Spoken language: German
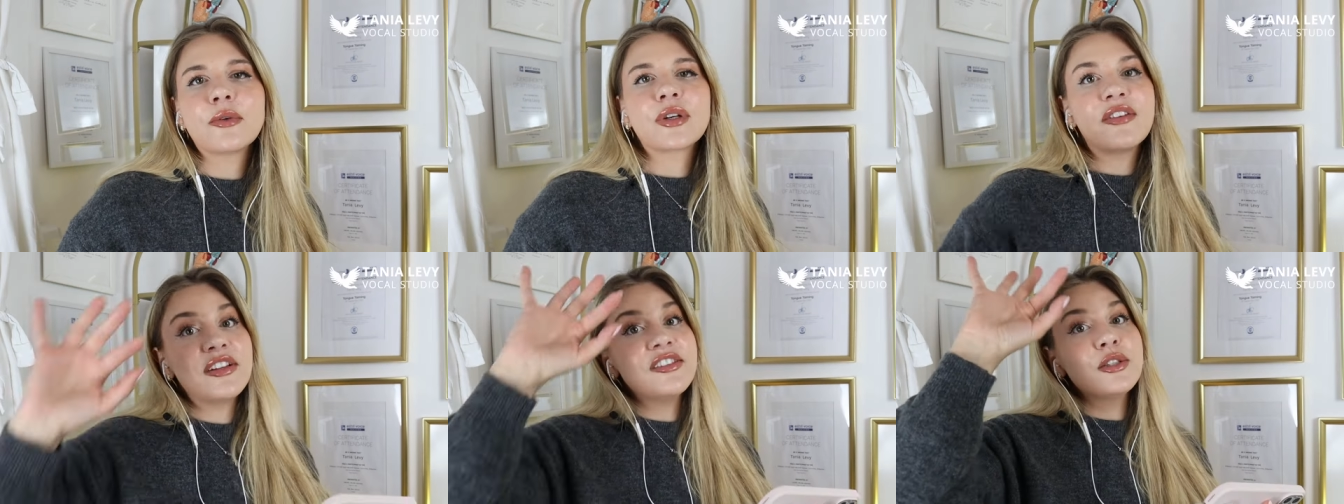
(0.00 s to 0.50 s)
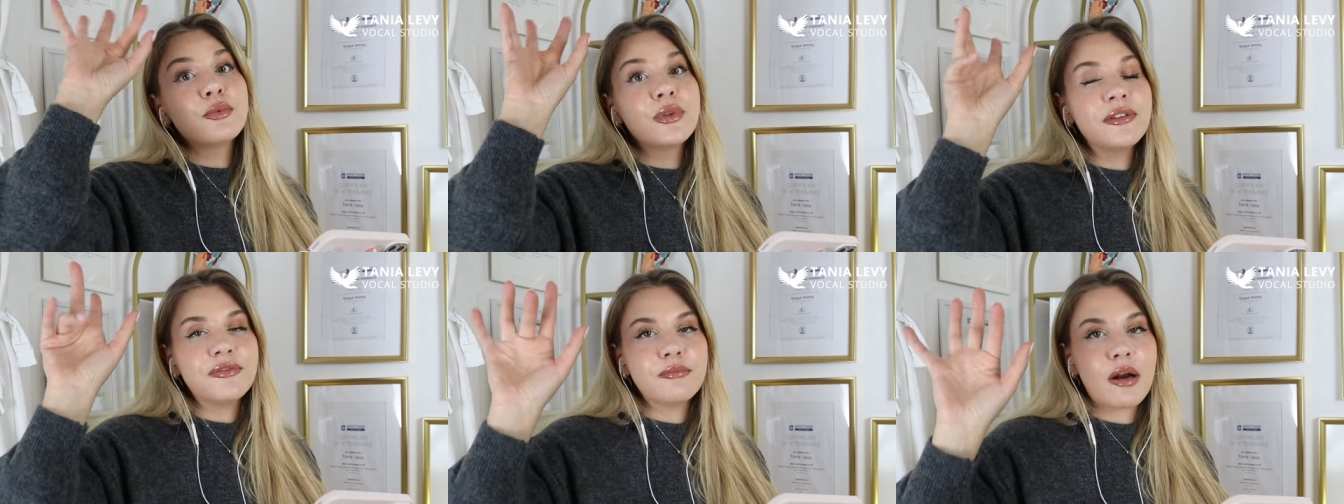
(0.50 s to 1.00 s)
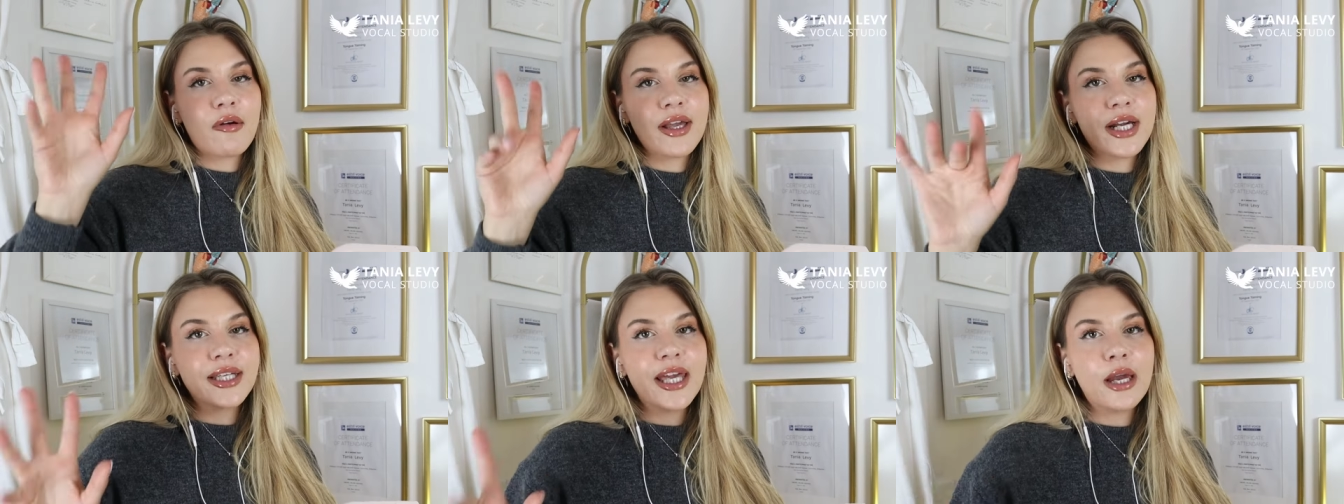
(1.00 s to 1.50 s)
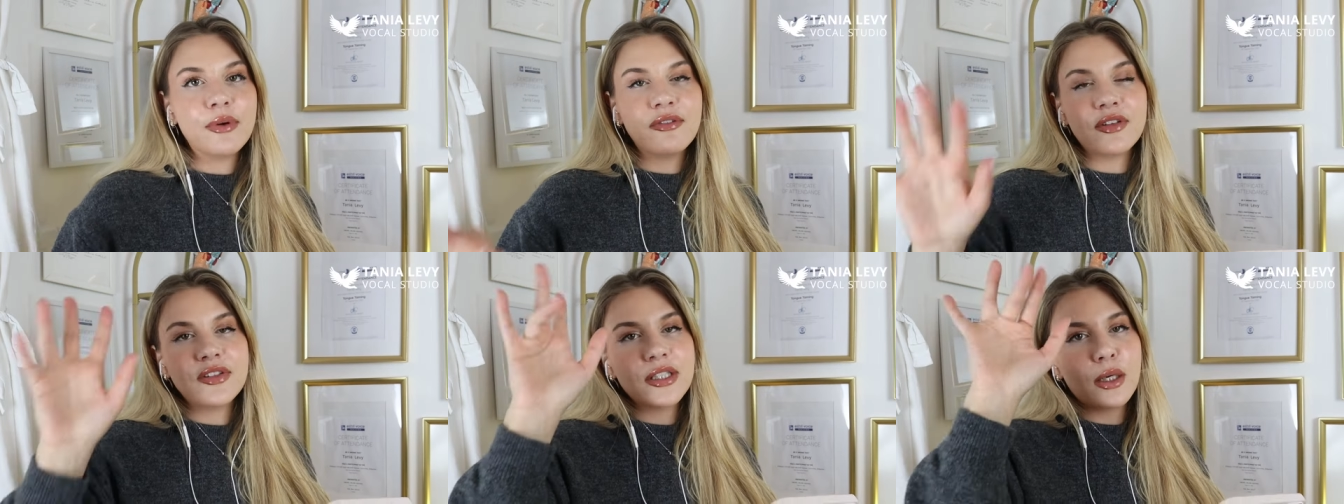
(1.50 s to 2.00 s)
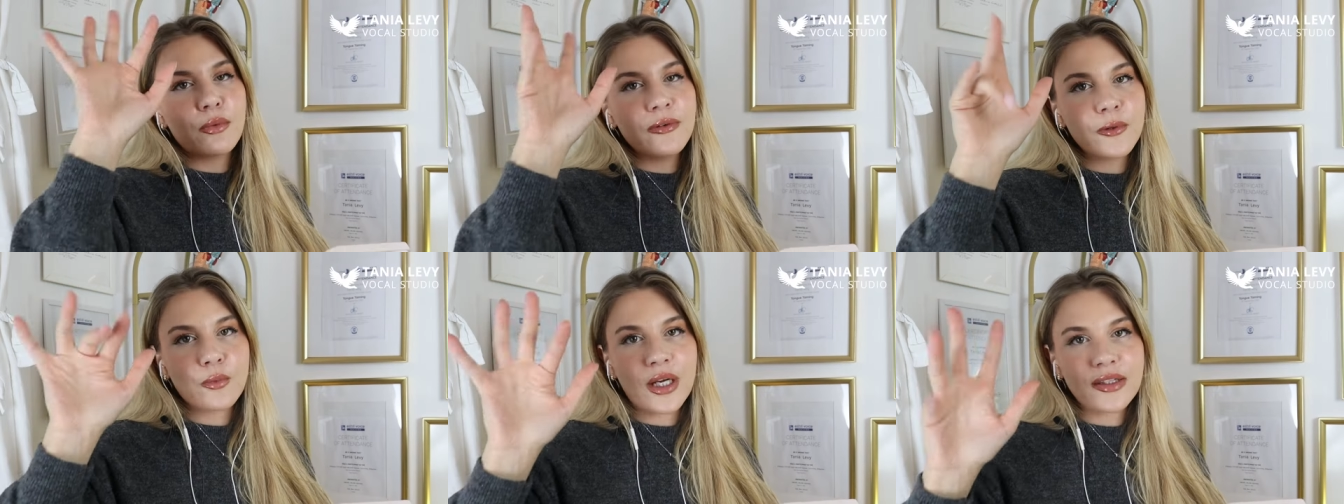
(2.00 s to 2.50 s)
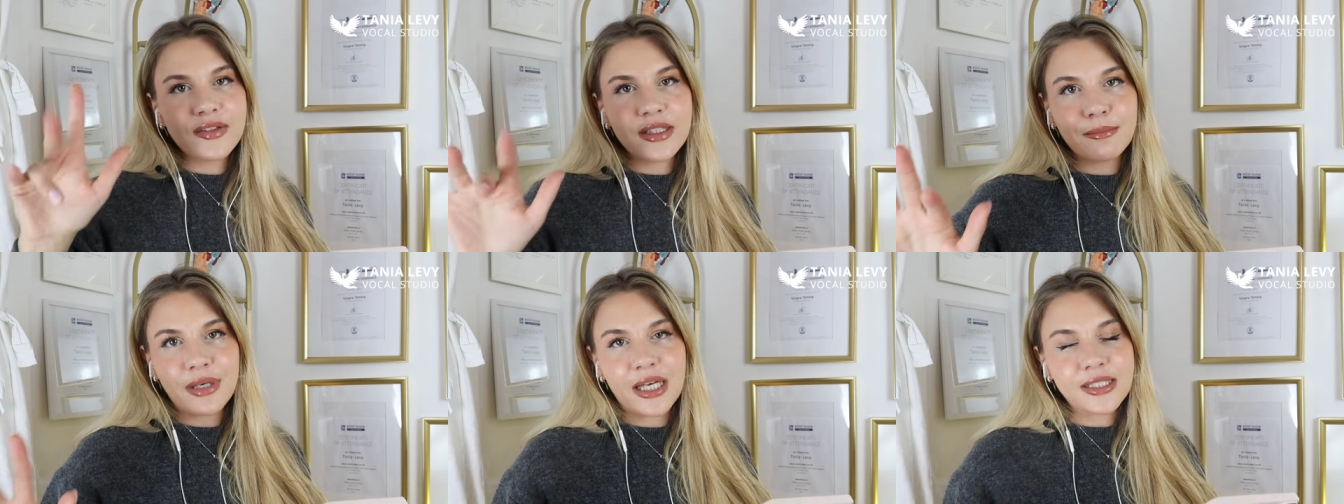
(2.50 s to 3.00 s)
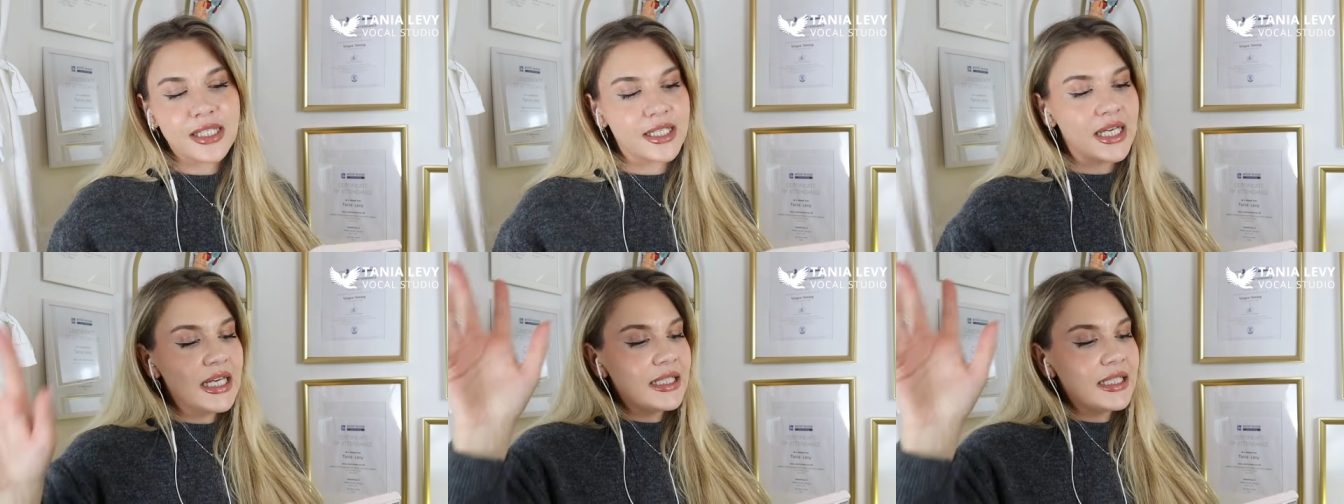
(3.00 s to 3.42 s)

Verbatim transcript: Oder wenn sie Riff, Mariah Carey, wenn sie ihre Riff und Runs gemacht hat,